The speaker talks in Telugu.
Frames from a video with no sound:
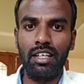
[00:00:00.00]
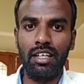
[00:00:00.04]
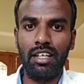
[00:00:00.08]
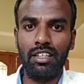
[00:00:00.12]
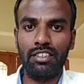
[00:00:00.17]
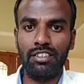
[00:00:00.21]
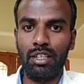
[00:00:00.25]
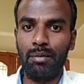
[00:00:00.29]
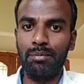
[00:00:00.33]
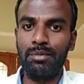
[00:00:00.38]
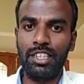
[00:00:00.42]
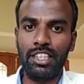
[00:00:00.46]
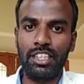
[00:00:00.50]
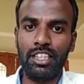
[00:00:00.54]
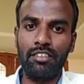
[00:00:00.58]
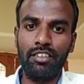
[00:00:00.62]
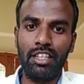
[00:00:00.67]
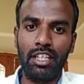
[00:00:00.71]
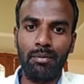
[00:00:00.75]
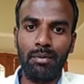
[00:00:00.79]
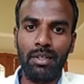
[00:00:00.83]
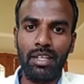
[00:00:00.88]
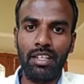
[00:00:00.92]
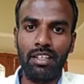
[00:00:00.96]
సబ్జెక్ట్
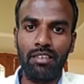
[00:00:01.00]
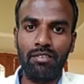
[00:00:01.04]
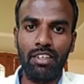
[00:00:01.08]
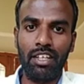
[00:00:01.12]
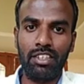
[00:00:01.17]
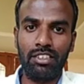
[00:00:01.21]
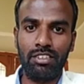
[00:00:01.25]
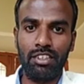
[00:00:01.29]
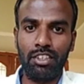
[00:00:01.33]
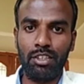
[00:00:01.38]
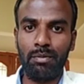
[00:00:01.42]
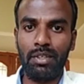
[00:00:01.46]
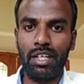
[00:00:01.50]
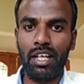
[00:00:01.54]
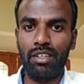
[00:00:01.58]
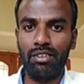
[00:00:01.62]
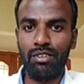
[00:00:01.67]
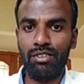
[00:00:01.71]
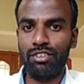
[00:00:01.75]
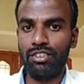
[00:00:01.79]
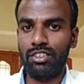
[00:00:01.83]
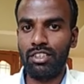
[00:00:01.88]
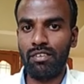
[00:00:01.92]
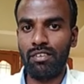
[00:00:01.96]
ఇవ్వడం అనేది వాస్తవానికి మన
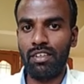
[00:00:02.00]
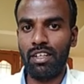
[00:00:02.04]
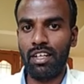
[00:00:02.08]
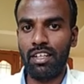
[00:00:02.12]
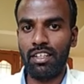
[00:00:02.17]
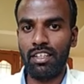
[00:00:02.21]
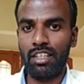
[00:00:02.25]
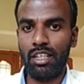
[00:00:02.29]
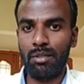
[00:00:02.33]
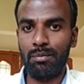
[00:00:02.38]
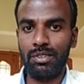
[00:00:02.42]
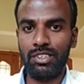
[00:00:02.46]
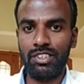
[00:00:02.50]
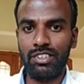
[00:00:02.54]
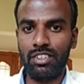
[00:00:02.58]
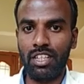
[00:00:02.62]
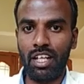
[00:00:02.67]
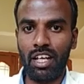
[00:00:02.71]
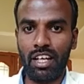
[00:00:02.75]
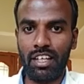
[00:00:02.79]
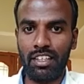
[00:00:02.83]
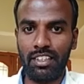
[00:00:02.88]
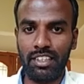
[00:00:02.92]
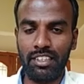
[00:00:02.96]
అదృష్టం లాంటిది అనిపిస్తుంది
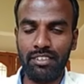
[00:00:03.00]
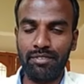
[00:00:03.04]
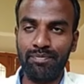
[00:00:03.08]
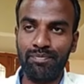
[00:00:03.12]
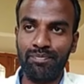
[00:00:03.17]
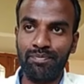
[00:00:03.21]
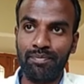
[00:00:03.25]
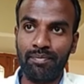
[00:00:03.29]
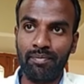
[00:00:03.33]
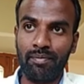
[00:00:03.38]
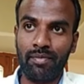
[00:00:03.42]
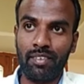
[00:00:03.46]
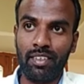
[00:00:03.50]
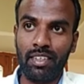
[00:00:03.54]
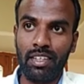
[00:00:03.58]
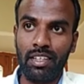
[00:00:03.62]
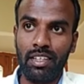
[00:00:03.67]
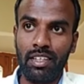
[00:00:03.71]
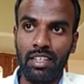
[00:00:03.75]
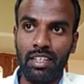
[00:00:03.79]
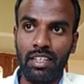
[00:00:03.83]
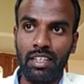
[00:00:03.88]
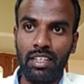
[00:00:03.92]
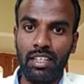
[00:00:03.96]
నాకైతే
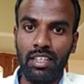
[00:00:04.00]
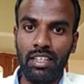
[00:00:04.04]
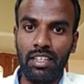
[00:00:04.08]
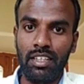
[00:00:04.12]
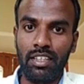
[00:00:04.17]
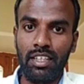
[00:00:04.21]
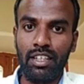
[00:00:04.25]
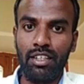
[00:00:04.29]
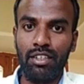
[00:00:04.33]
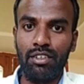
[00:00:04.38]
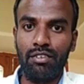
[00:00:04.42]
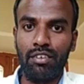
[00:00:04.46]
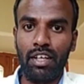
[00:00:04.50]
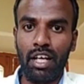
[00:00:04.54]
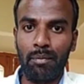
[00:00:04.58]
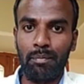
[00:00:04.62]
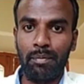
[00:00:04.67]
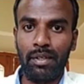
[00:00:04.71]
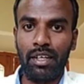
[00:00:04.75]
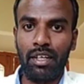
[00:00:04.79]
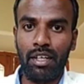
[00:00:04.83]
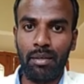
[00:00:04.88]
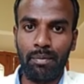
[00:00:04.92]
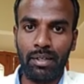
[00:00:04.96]
ఇదేదో
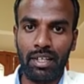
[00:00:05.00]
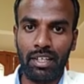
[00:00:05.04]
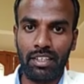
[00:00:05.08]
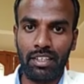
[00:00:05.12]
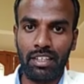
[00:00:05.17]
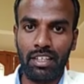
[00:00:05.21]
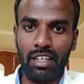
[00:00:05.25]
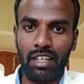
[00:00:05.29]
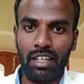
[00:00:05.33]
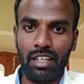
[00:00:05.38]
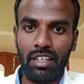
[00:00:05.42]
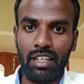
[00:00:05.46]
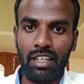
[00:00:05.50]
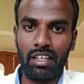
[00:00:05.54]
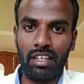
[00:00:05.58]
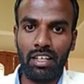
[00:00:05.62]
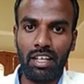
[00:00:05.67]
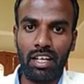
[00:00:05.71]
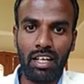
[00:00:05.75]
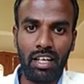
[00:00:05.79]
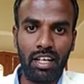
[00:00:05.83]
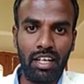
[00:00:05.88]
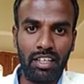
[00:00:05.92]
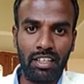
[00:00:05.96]
వ్యాపార ప్రకటనలు
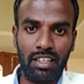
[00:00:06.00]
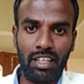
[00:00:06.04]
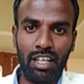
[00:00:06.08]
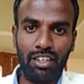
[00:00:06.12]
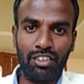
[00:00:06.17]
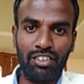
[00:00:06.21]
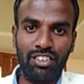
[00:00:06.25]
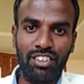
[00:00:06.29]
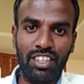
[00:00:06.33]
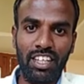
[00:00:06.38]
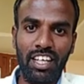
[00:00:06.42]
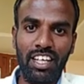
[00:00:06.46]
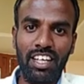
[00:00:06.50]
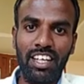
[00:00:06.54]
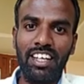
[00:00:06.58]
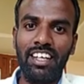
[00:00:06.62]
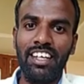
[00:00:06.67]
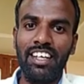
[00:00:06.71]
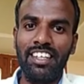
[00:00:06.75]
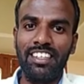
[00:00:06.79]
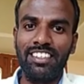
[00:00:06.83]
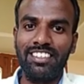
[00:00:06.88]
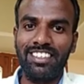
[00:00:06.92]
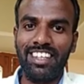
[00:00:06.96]
అలాంటి కాకుండా
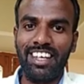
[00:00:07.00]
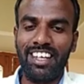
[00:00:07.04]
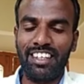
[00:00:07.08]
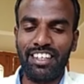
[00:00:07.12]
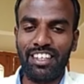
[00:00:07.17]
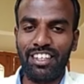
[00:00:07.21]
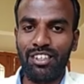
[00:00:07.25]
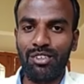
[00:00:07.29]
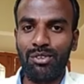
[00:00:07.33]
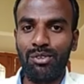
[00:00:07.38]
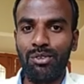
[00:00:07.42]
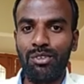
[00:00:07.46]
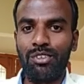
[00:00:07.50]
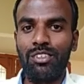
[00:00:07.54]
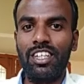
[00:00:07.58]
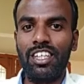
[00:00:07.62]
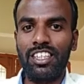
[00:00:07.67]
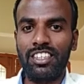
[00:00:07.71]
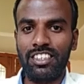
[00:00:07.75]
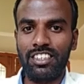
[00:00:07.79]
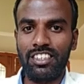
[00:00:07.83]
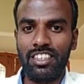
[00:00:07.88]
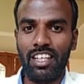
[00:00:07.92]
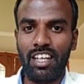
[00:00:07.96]
సార్కి ఏదో
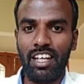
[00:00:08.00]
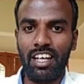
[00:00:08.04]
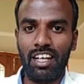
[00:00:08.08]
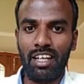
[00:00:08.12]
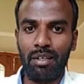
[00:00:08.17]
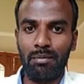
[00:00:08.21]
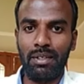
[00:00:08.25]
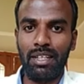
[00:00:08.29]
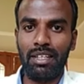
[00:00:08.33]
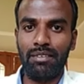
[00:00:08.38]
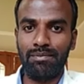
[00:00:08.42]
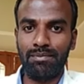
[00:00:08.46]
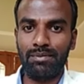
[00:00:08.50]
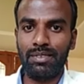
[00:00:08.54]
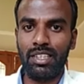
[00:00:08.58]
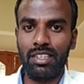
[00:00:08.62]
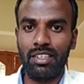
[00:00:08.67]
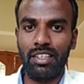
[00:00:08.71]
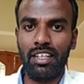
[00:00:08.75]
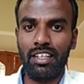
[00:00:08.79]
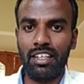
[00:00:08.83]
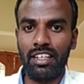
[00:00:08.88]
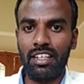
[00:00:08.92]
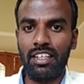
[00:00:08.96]
గురుదక్షిణలాగా మనం
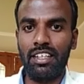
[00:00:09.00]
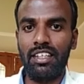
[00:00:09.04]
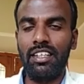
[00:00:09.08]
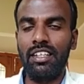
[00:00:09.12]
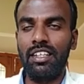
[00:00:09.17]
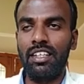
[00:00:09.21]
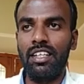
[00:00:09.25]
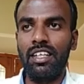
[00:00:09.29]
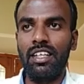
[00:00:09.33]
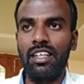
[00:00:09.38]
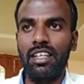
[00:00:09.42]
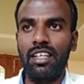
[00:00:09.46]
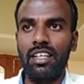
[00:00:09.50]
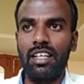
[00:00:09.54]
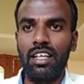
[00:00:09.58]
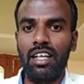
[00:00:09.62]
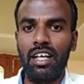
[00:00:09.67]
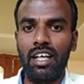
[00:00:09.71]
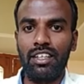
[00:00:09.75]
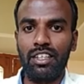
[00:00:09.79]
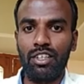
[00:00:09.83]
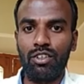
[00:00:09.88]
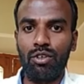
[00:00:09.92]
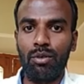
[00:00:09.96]
అంటే
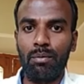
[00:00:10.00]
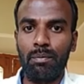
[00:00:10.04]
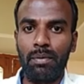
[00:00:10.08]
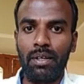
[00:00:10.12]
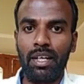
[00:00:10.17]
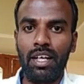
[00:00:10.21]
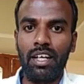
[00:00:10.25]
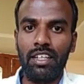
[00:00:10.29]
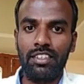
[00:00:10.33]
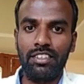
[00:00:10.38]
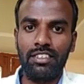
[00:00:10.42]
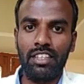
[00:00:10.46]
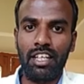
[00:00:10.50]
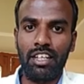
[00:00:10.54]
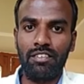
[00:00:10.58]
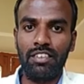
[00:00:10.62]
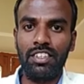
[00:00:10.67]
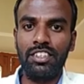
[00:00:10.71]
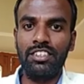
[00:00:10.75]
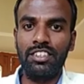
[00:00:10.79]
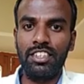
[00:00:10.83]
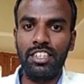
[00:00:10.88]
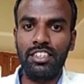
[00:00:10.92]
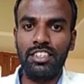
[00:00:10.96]
అంత గొప్పగా
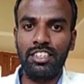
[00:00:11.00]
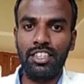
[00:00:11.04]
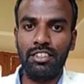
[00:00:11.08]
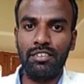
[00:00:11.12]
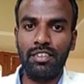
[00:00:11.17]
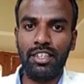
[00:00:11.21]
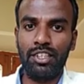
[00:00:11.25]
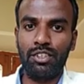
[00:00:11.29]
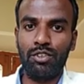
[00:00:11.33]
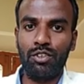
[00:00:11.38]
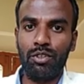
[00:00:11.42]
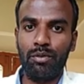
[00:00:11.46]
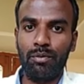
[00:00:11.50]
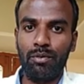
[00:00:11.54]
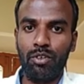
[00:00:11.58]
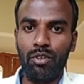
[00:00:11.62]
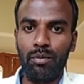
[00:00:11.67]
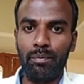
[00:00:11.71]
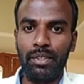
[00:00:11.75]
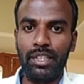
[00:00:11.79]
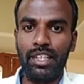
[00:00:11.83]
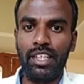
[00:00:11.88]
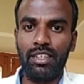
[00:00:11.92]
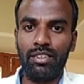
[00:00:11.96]
సర్వీస్ చేసేటువంటి
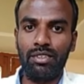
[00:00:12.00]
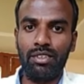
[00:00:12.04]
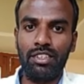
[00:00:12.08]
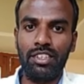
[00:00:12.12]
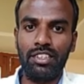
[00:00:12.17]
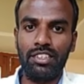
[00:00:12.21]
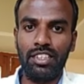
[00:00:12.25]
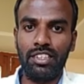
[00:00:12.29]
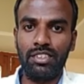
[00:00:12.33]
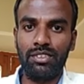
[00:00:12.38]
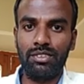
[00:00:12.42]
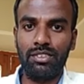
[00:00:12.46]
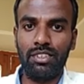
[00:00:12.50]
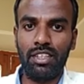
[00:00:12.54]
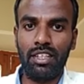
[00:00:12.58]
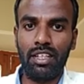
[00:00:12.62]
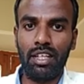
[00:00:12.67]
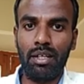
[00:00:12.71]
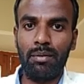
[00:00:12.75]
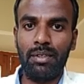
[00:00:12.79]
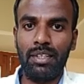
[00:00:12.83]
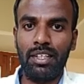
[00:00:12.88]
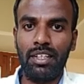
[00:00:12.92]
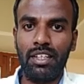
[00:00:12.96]
ఒపీనియన్తో చేస్తున్నాడు
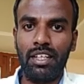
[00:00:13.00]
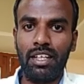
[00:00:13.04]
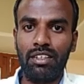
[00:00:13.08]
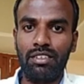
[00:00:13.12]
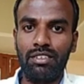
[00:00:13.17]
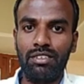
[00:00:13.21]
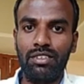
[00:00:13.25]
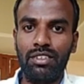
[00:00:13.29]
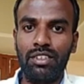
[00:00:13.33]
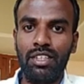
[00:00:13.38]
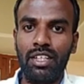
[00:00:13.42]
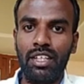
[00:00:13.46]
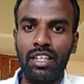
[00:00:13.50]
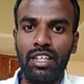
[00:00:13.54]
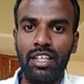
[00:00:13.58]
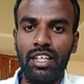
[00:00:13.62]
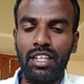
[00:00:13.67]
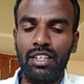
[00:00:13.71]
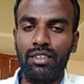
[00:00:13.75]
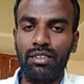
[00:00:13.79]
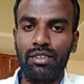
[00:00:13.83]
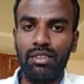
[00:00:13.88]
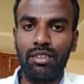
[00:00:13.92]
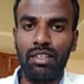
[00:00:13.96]
కాబట్టి నాకు
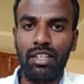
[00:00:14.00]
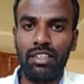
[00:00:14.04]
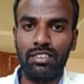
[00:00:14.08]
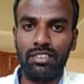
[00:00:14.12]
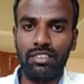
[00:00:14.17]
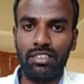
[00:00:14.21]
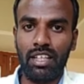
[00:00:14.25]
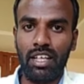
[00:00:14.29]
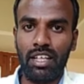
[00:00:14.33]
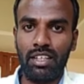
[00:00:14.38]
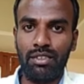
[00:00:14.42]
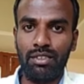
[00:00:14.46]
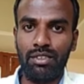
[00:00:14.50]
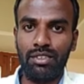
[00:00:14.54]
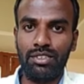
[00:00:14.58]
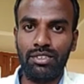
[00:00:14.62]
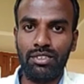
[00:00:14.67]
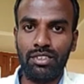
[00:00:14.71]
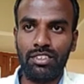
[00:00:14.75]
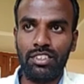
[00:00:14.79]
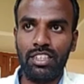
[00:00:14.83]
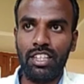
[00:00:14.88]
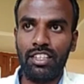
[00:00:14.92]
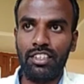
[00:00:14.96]
ఎందుకో సార్ గురించి
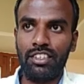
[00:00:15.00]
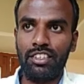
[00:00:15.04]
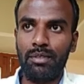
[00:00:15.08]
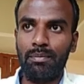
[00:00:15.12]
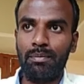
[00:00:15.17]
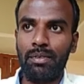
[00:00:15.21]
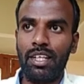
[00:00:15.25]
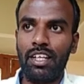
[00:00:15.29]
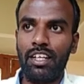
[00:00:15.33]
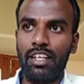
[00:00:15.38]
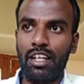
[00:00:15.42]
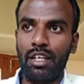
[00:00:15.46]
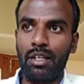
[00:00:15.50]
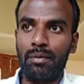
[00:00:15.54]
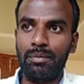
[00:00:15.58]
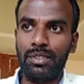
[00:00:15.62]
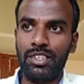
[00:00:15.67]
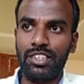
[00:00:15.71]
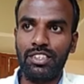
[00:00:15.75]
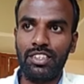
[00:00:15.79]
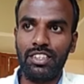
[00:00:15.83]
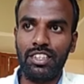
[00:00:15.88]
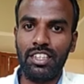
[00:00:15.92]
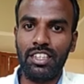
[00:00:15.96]
ఒకసారి చెప్పాలని
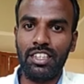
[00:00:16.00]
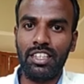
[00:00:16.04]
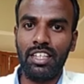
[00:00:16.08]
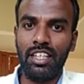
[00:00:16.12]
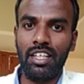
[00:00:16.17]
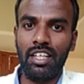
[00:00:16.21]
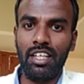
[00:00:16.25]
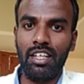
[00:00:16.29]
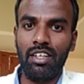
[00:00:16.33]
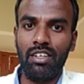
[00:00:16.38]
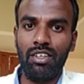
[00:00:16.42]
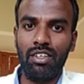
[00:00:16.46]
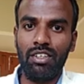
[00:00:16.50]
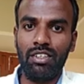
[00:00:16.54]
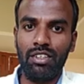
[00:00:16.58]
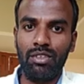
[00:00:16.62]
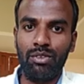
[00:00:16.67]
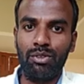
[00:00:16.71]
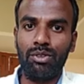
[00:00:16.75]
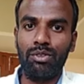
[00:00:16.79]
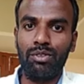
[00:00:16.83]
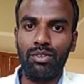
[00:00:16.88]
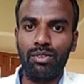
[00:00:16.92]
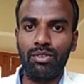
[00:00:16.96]
అనిపించింది
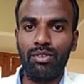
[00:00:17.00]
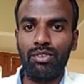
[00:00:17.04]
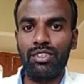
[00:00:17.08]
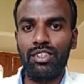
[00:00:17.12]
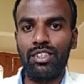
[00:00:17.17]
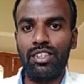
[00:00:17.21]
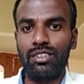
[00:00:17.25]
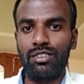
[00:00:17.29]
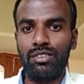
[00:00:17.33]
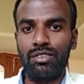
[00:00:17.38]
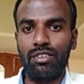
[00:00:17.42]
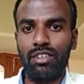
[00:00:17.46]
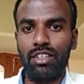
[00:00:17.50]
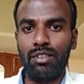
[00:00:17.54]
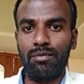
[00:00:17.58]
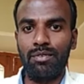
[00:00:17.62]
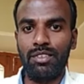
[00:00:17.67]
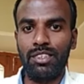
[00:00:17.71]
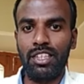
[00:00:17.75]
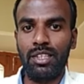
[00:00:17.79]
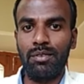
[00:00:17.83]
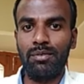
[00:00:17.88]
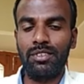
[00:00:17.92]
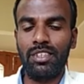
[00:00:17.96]
గురువుని గుర్తు చేసుకోవడం
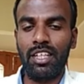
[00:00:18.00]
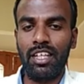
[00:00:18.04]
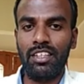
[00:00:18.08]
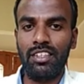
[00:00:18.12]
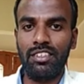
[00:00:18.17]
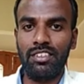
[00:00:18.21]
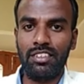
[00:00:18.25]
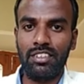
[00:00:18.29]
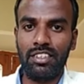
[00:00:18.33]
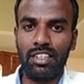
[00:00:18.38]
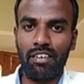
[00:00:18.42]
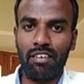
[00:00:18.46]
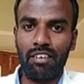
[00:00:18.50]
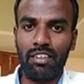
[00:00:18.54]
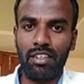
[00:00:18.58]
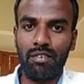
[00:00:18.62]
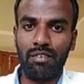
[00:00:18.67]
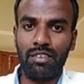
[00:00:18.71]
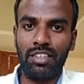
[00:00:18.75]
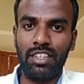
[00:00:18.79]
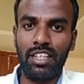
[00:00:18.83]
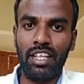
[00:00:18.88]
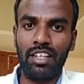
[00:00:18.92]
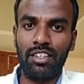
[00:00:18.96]
విజయం సాధించిన తర్వాత
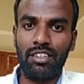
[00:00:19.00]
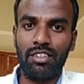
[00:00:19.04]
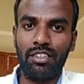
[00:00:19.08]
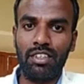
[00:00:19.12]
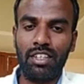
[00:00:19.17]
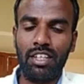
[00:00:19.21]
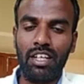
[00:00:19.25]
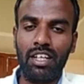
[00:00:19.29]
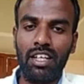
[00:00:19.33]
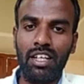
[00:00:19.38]
విద్యార్థి యొక్క